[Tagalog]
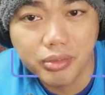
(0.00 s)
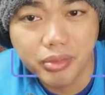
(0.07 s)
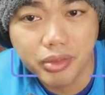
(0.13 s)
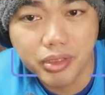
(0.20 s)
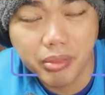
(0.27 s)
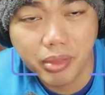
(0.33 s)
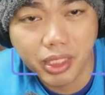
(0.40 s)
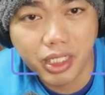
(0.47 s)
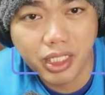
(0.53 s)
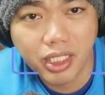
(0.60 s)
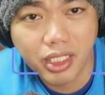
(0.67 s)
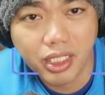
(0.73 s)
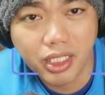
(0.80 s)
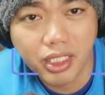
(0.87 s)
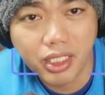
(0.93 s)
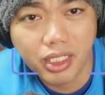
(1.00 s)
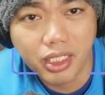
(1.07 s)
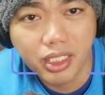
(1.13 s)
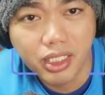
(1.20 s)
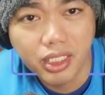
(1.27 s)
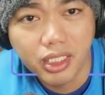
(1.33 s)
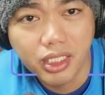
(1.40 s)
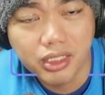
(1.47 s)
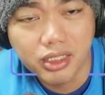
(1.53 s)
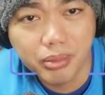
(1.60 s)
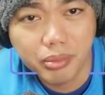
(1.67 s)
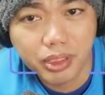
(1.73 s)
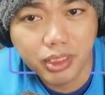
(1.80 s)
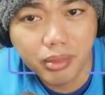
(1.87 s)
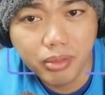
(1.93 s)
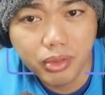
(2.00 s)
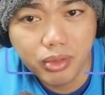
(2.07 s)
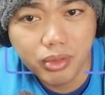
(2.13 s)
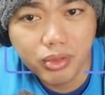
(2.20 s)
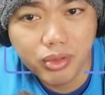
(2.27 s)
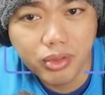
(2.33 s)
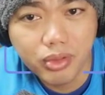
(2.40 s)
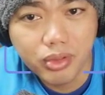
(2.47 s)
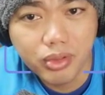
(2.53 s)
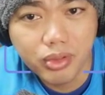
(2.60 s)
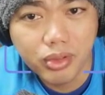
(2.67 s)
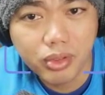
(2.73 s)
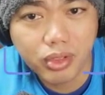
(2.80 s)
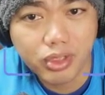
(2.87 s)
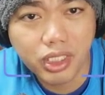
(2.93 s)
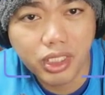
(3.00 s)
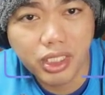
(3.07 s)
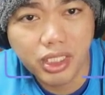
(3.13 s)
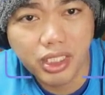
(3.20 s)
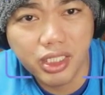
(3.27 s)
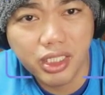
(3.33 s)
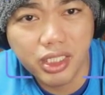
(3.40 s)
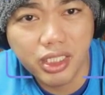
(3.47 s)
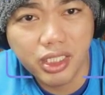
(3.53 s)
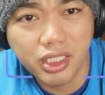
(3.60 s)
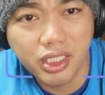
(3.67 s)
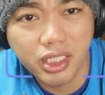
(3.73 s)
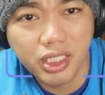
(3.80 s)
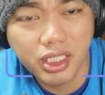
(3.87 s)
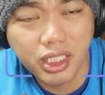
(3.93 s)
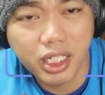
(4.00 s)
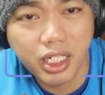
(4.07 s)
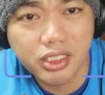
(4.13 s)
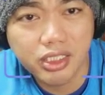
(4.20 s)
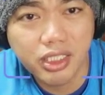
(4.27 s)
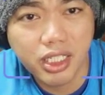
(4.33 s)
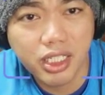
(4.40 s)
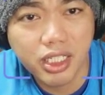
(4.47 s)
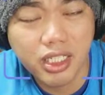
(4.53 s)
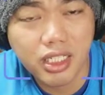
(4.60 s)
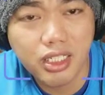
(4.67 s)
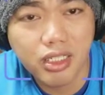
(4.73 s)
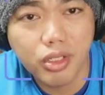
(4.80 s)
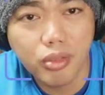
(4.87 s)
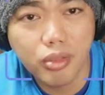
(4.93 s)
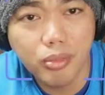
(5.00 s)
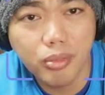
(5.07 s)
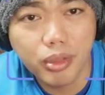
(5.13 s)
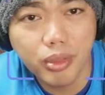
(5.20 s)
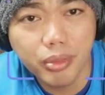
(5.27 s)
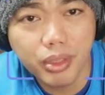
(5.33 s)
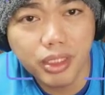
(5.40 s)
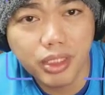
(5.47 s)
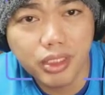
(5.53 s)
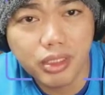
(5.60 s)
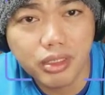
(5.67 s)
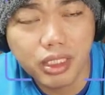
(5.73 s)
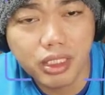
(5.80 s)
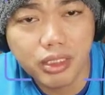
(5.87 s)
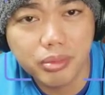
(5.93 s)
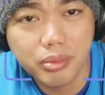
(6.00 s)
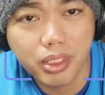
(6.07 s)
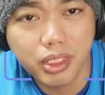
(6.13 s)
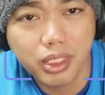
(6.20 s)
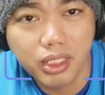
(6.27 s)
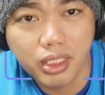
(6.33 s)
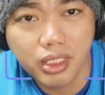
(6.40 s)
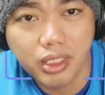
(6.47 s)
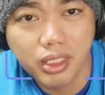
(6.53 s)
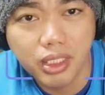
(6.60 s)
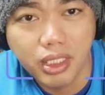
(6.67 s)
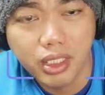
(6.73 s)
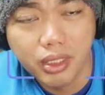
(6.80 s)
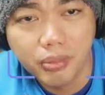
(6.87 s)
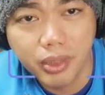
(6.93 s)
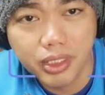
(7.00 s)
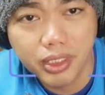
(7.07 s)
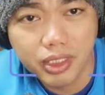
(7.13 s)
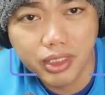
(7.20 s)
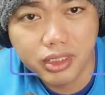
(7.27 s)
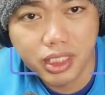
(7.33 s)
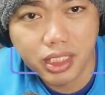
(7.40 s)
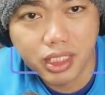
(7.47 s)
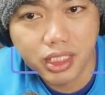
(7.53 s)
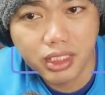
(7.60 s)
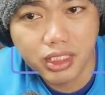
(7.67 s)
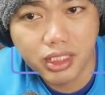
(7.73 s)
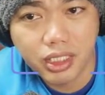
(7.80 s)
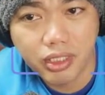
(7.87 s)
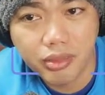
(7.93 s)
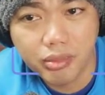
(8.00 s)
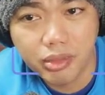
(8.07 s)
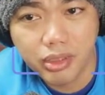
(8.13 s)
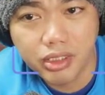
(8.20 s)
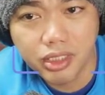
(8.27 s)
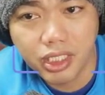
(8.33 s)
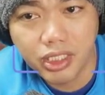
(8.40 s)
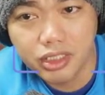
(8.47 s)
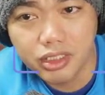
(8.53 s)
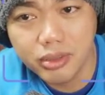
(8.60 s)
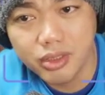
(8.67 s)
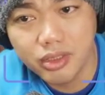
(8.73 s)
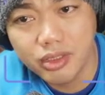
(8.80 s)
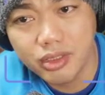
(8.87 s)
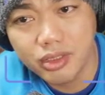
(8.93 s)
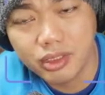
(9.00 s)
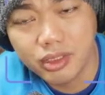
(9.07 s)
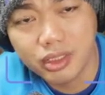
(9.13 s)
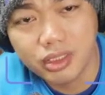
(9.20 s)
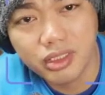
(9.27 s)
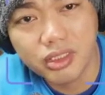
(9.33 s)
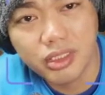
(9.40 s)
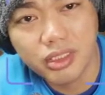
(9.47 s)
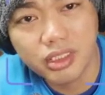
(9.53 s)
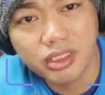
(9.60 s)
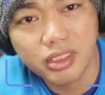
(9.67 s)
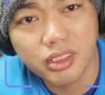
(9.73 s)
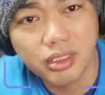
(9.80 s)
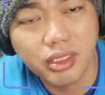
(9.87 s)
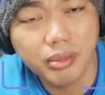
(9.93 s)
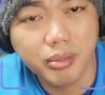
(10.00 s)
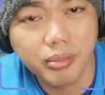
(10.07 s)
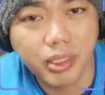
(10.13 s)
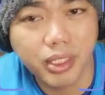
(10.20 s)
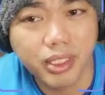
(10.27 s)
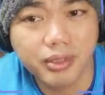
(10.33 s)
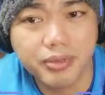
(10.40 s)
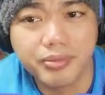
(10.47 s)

sa mga uh, sa visa mo or sa any cards ng government uh, pwede rin sa driver's license mo and iba pa